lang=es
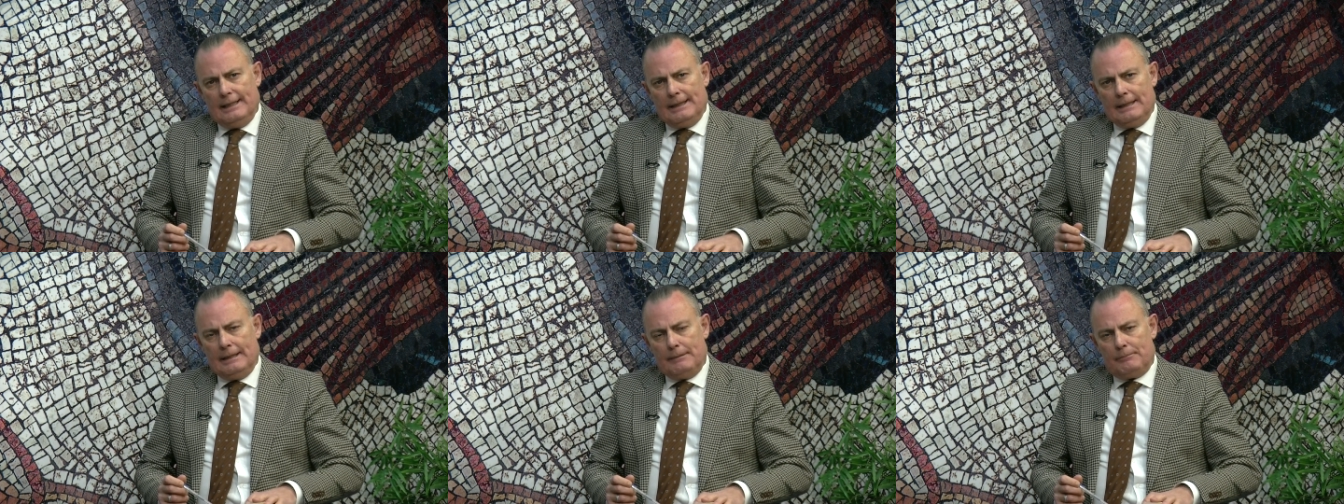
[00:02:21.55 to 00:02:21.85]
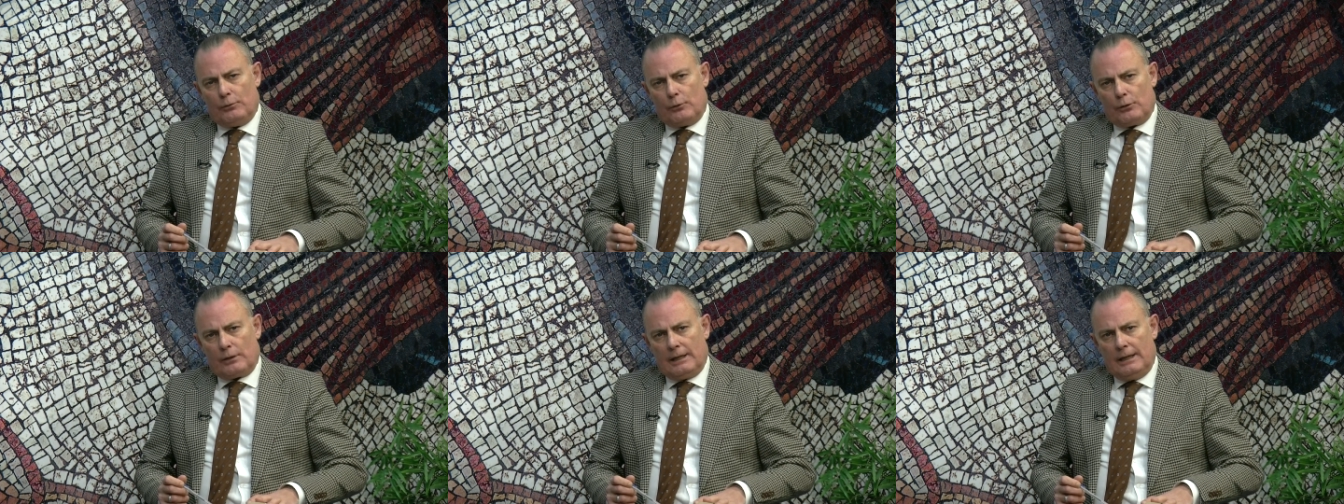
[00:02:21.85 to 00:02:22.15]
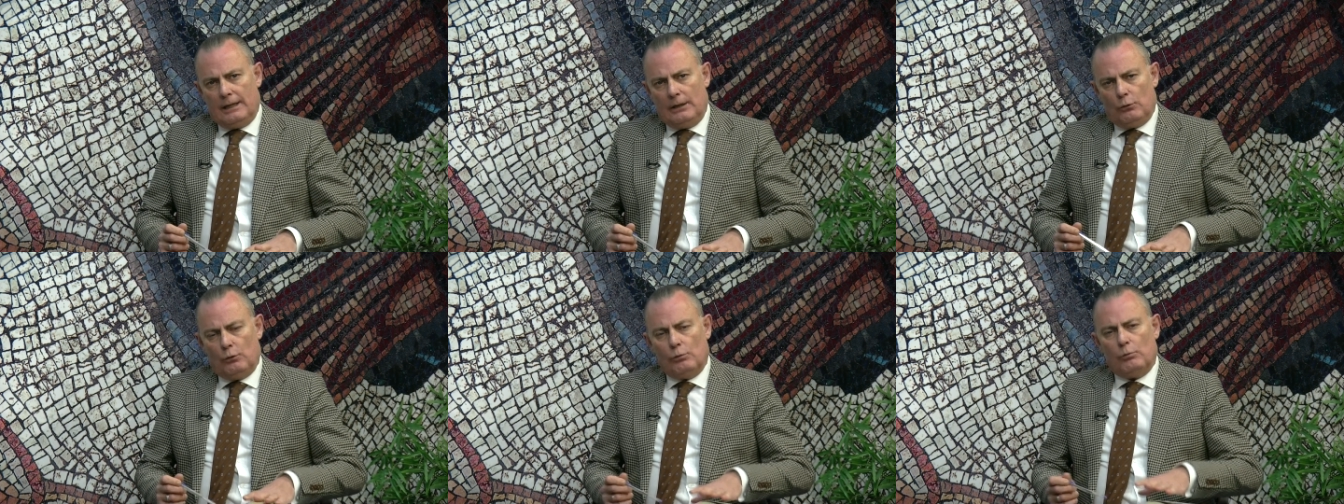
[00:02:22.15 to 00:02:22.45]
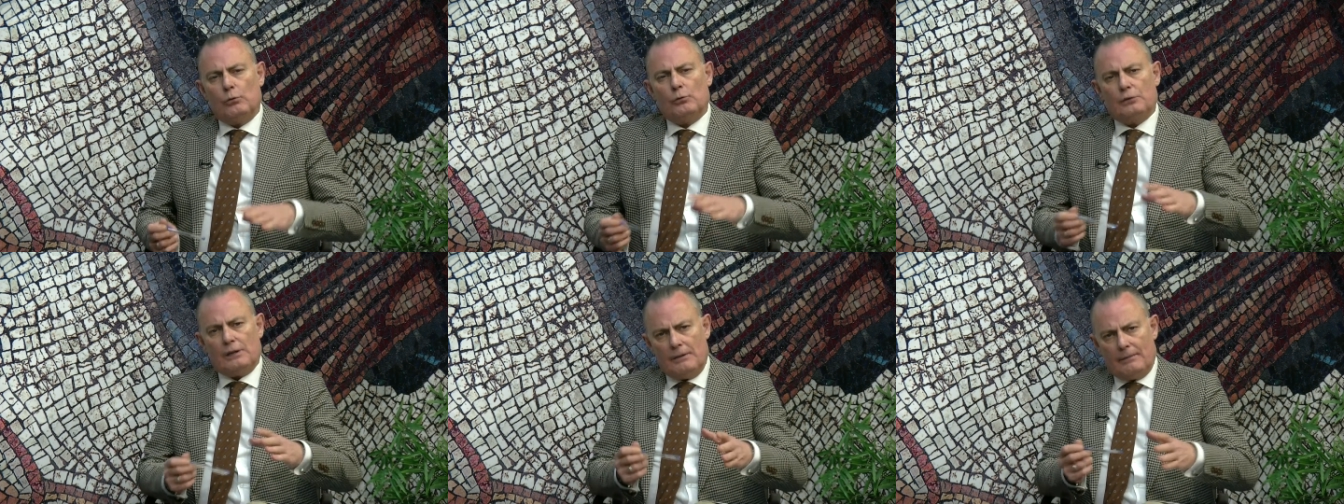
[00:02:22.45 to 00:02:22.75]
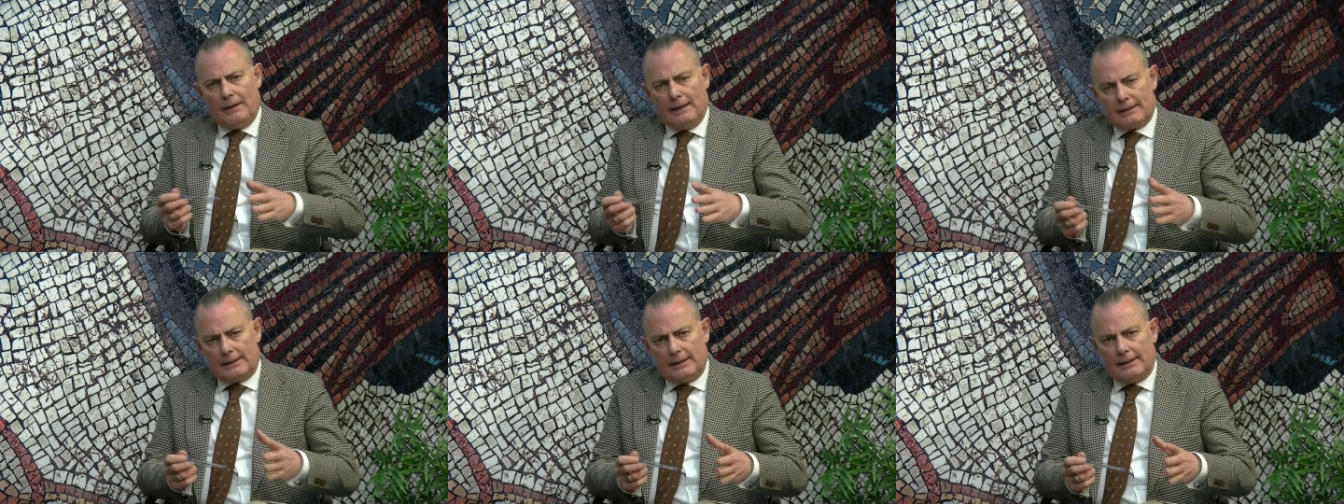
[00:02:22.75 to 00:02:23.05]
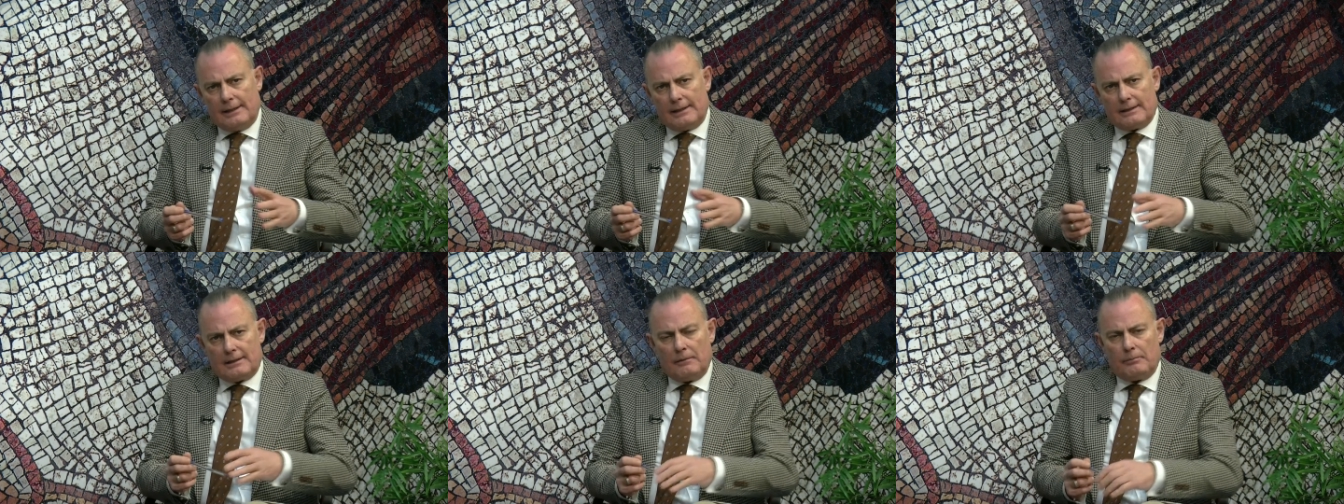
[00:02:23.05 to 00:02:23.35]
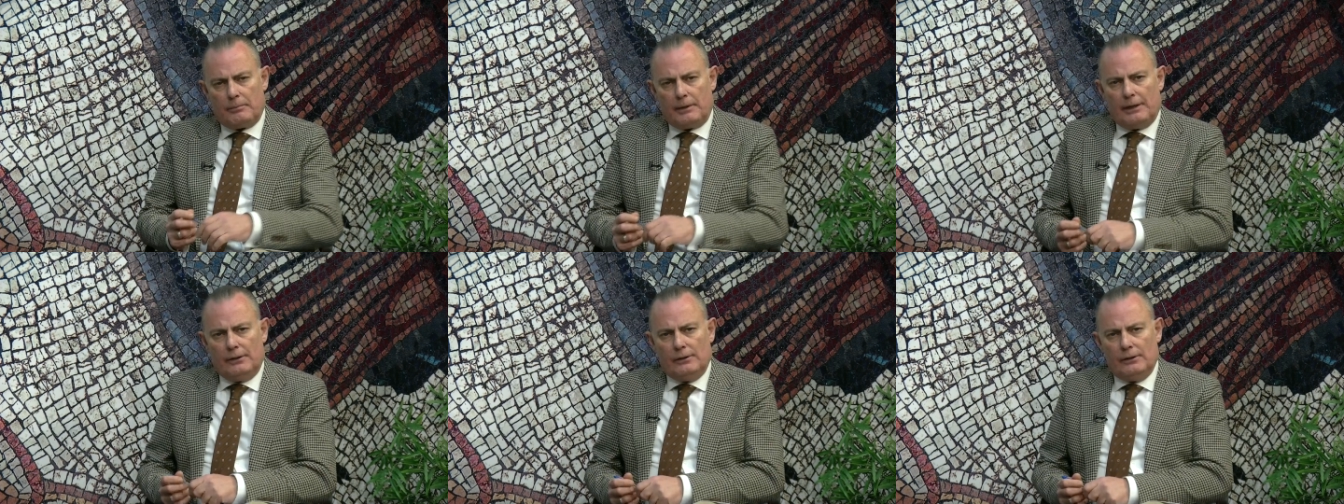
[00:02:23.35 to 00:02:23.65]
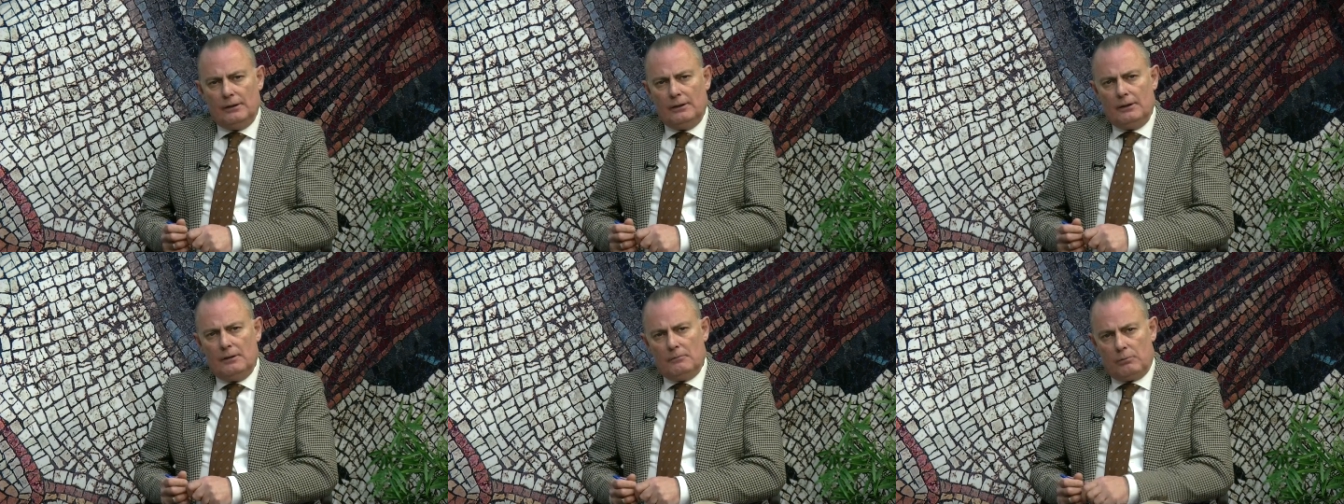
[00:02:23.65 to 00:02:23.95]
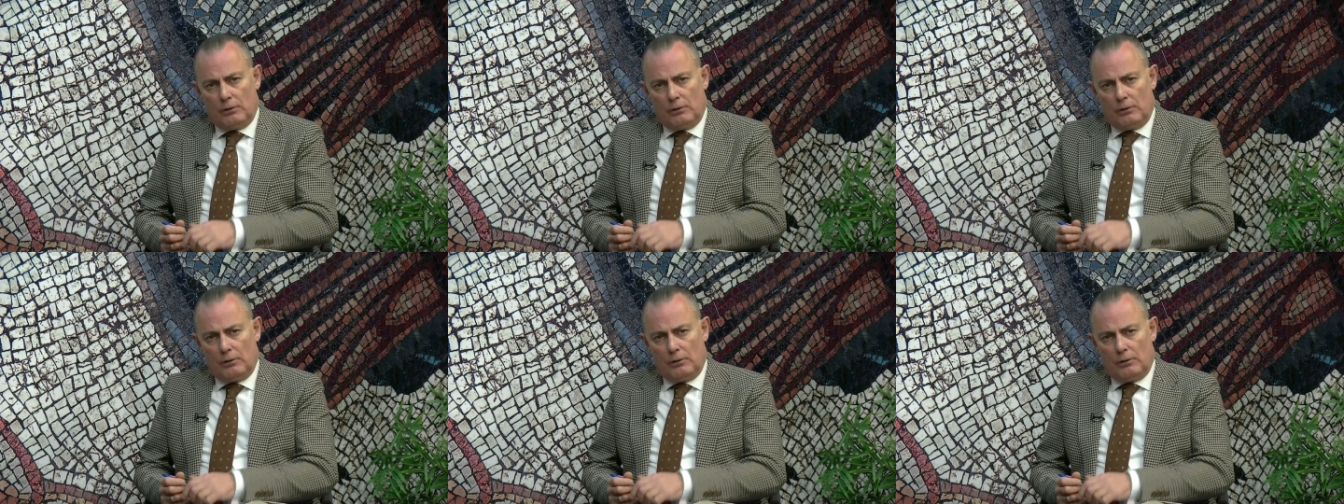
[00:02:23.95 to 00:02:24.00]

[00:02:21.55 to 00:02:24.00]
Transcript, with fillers: eh, porque hubo un debate en ese pleno,